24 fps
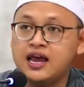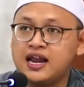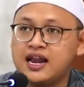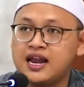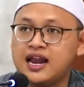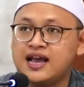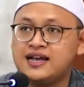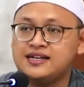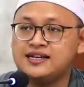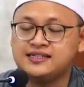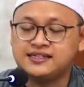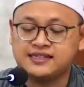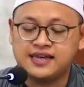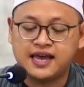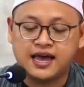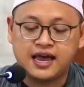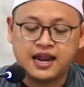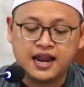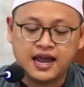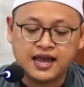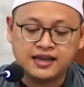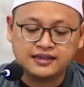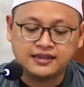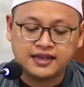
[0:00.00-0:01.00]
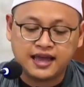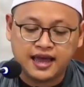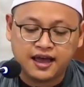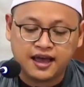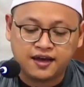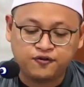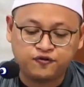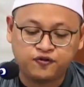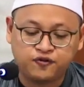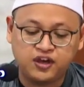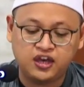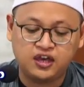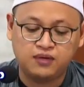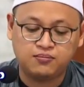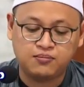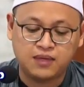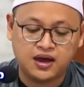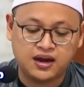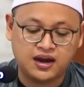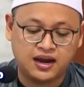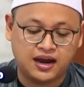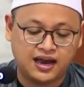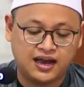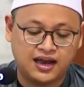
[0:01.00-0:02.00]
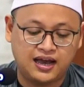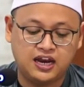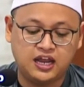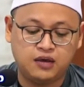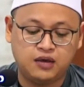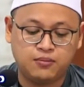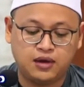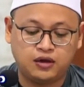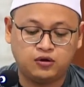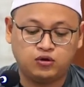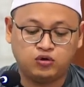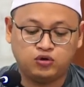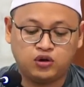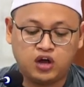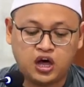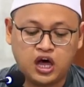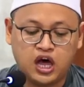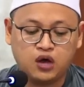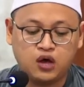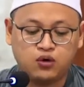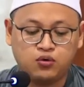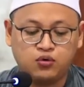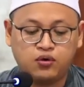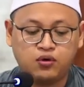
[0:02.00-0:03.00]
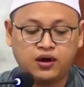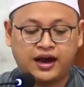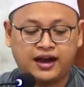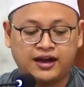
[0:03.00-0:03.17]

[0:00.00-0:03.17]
nazalata fi man alimallahu